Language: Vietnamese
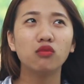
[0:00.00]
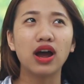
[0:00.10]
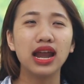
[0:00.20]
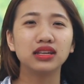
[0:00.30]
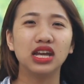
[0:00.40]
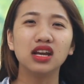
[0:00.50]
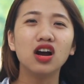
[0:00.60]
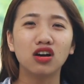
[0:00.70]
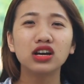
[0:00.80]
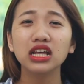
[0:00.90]
không phải là chỉ
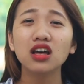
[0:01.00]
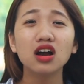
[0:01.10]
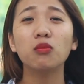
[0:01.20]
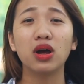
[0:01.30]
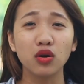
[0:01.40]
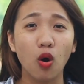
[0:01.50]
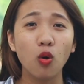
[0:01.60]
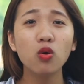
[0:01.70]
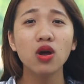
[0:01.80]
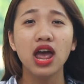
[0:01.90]
cần có kiến thức không là
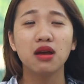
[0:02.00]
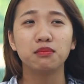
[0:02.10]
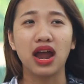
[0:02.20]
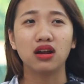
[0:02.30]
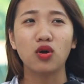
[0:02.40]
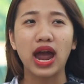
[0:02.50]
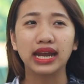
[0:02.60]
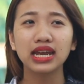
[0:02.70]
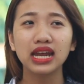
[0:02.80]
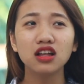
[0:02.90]
đủ mà
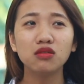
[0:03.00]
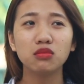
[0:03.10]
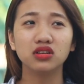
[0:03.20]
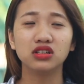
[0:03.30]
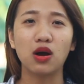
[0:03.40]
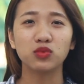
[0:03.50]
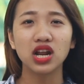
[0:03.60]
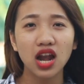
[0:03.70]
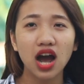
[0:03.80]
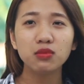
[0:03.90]
ngoài cái kiến thức mình được học
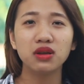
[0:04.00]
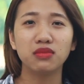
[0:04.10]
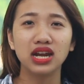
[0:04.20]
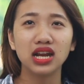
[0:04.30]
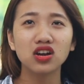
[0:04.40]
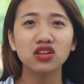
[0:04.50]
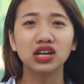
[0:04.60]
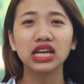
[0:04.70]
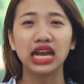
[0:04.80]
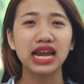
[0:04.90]
trên lớp thì mình nên có
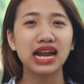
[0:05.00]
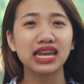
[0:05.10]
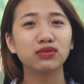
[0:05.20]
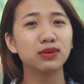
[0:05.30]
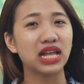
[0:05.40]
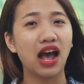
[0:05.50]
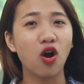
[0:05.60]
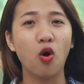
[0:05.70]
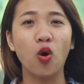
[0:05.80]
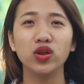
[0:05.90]
những cái kỹ năng giao tiếp xã
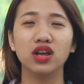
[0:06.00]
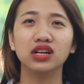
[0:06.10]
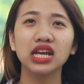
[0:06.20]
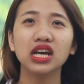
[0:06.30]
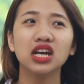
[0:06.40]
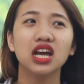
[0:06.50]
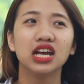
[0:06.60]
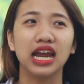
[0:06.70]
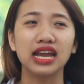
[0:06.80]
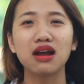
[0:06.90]
hội những cái ờ,
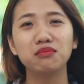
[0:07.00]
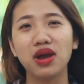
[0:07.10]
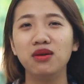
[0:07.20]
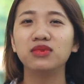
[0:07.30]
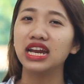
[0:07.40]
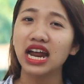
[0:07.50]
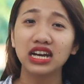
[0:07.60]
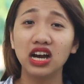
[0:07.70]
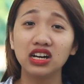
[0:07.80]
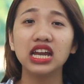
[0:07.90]
kỹ năng mềm kỹ
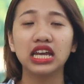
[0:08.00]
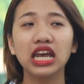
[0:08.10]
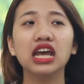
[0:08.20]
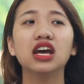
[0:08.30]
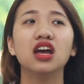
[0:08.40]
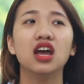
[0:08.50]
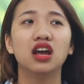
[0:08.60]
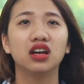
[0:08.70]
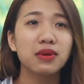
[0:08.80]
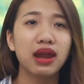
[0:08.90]
năng cứng này kia
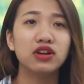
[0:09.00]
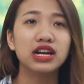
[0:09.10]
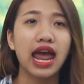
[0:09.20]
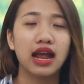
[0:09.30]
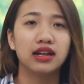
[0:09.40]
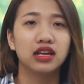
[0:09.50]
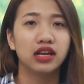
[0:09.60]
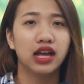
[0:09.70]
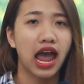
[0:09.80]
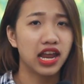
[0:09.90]
cái tiếp theo nữa là
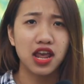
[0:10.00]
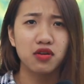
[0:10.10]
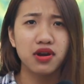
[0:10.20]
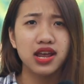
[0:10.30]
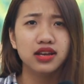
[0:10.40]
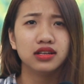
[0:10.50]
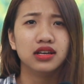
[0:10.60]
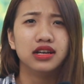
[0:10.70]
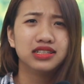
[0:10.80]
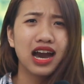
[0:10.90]
hãy yêu đi
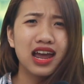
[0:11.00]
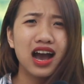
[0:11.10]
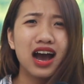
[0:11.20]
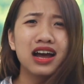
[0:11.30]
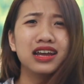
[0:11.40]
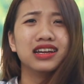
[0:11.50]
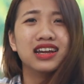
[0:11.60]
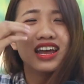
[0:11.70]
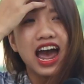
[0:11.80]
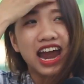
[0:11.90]
trời ơi
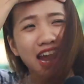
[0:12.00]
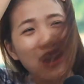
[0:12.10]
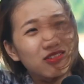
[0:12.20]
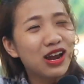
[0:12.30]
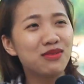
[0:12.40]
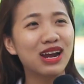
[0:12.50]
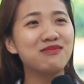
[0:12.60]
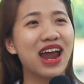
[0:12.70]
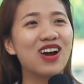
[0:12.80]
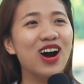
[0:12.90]
hãy yêu khi mà
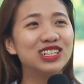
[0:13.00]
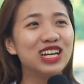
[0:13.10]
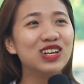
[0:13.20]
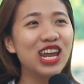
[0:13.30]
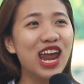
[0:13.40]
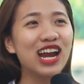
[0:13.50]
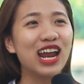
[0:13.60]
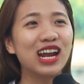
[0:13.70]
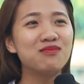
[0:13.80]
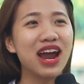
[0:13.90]
các bạn còn ở sinh
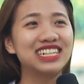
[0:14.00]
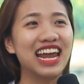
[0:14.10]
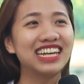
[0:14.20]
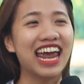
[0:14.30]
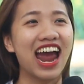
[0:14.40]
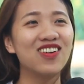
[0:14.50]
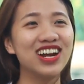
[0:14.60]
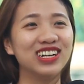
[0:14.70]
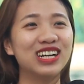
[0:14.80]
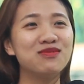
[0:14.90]
viên thì các bạn sẽ trải
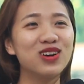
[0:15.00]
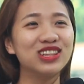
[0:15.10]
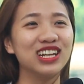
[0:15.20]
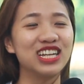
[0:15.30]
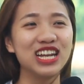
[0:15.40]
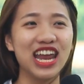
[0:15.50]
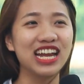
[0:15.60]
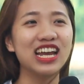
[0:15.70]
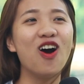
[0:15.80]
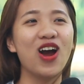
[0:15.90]
qua được cái mối tình sinh
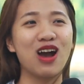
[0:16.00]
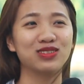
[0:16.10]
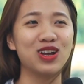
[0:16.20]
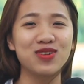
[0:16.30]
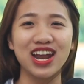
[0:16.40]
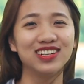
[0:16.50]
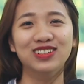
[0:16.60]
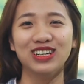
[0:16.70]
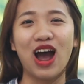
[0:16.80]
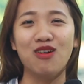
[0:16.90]
viên chứ hồi học xong ra
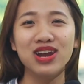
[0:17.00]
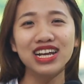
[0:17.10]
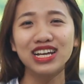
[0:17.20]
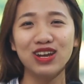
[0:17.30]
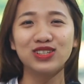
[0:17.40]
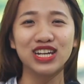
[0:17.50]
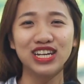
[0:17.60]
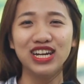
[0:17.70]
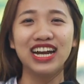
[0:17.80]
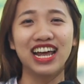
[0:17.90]
trường là không biết yêu
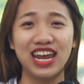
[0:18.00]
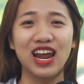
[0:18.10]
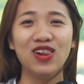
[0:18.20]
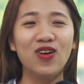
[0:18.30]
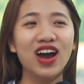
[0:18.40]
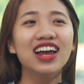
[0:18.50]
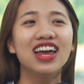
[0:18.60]
sinh viên là gì luôn